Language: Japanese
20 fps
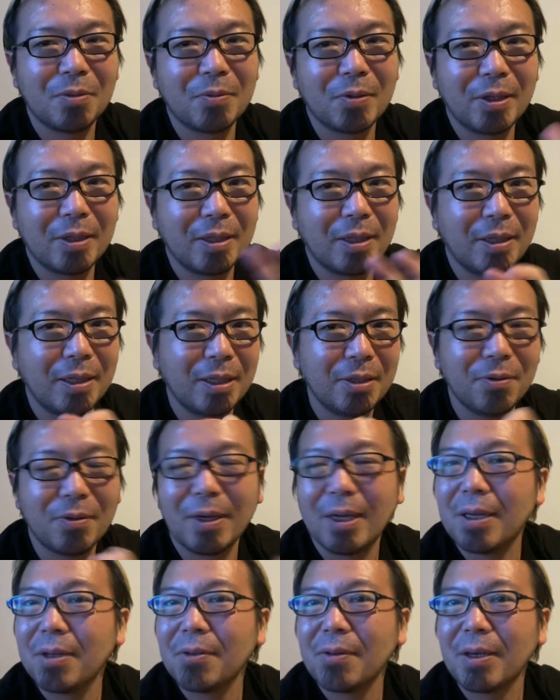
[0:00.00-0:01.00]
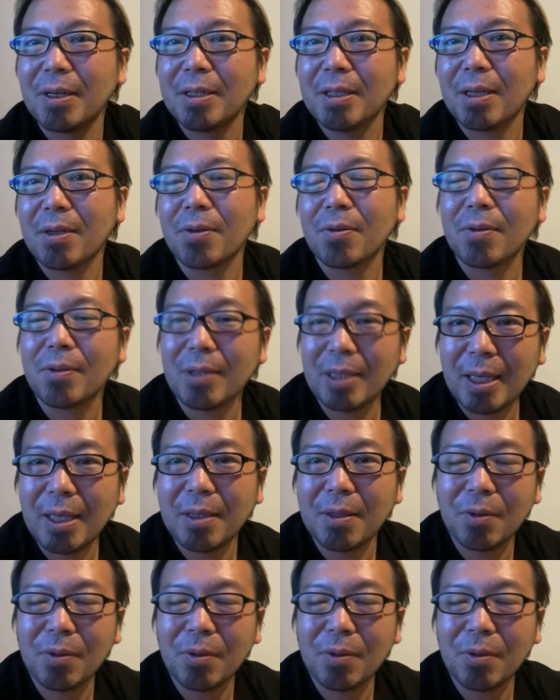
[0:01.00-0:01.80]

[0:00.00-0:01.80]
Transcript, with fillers: 向かって何を変えるのがいいんだろう、ね、